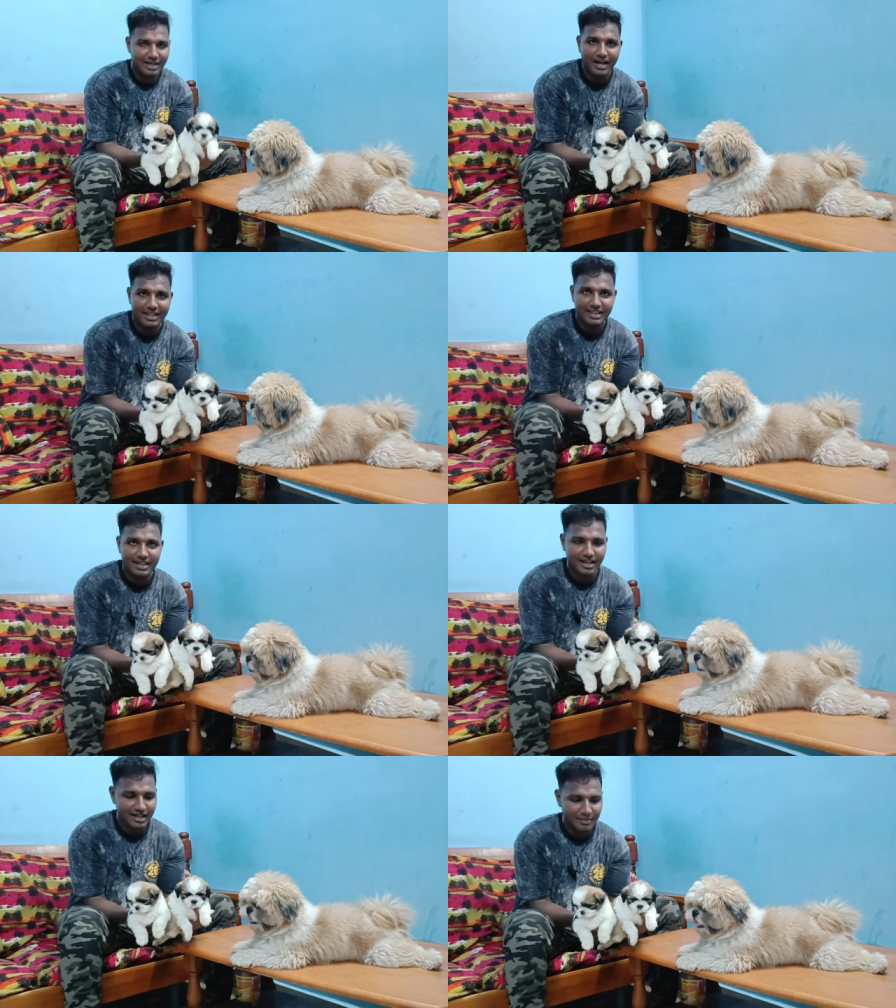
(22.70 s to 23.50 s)
நம்ம
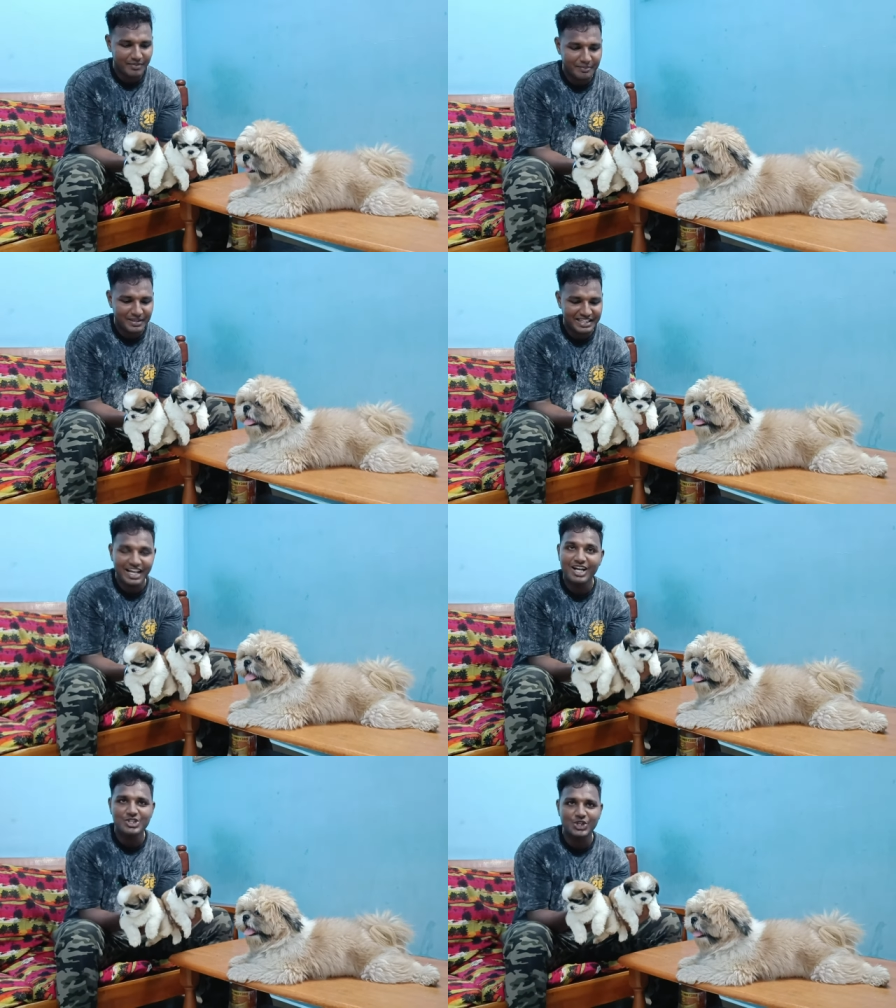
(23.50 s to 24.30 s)
அடுத்த காட்டுற பிரீடு
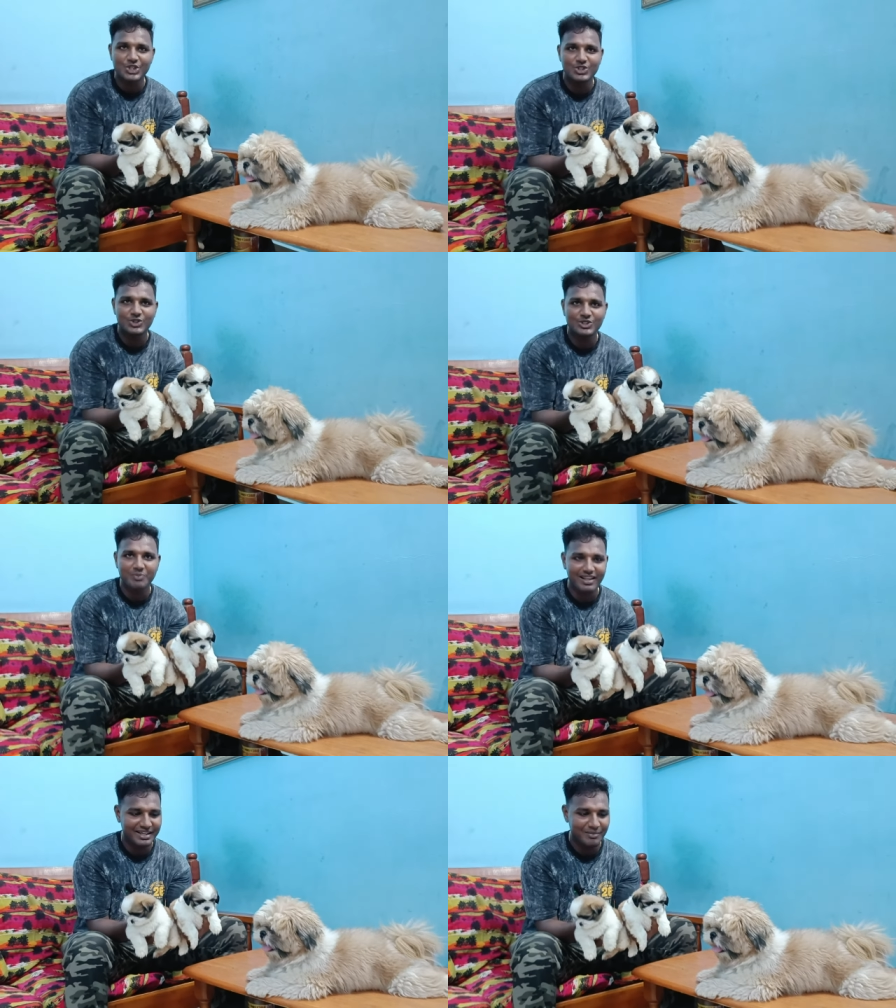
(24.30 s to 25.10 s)
பார்த்தீங்கன்னா ஷிஜூஸ்
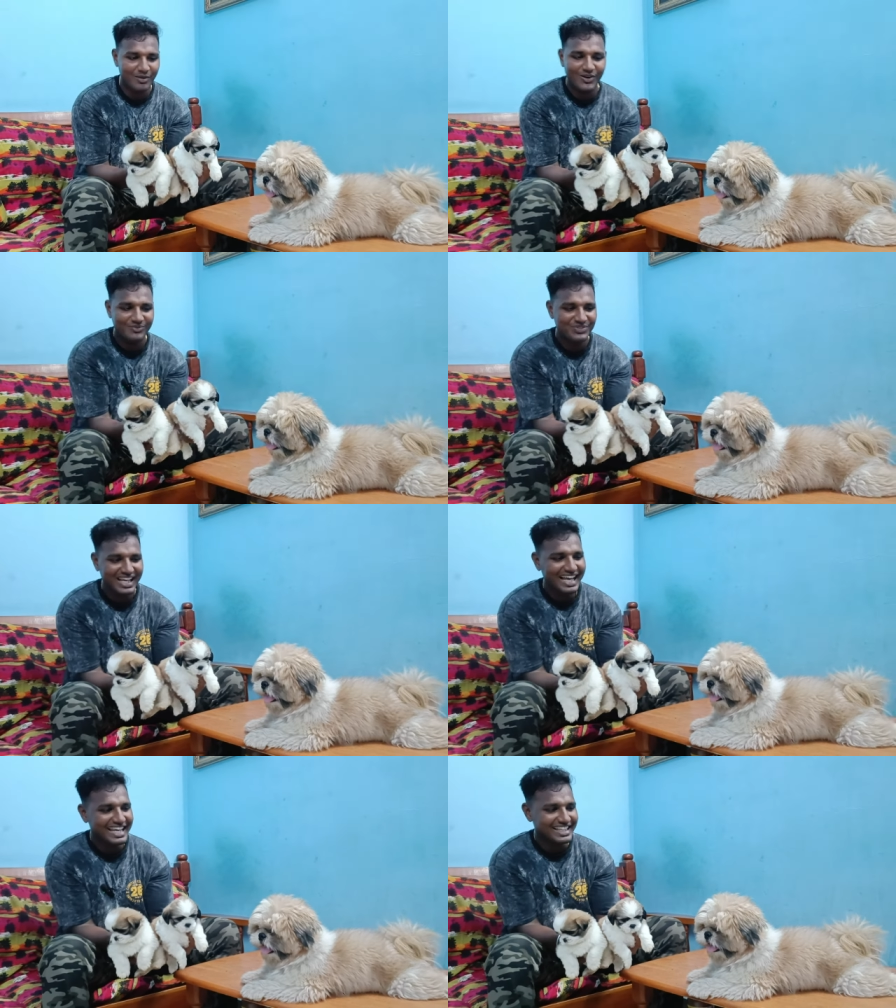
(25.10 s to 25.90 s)
பாத்தீங்க ப்ரோ
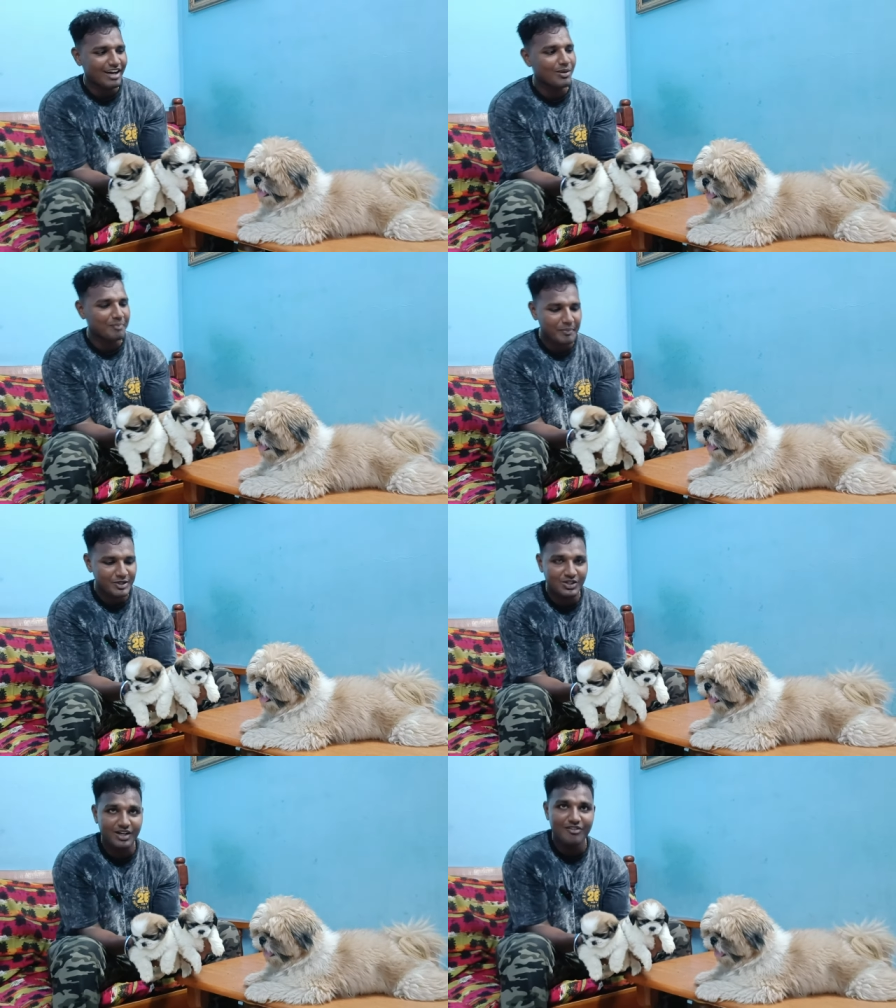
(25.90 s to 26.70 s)
இதான் அவங்க
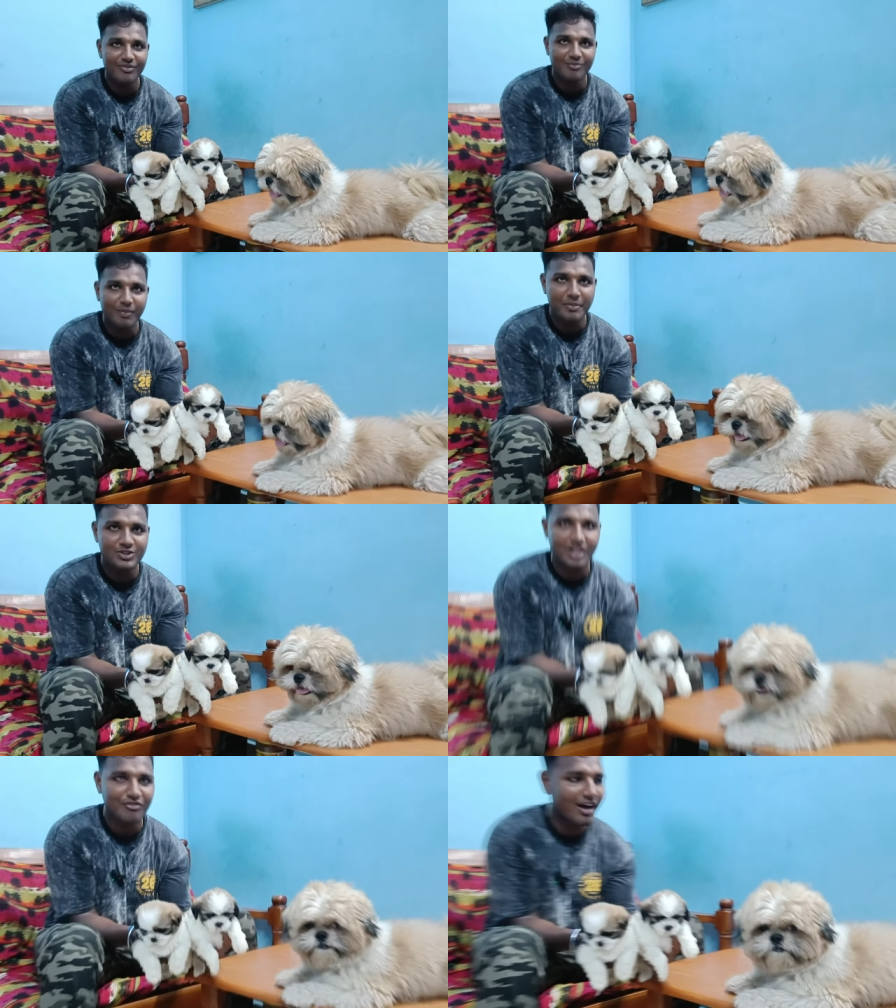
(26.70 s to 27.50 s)
பப்பிஸோட பப்பிஸோட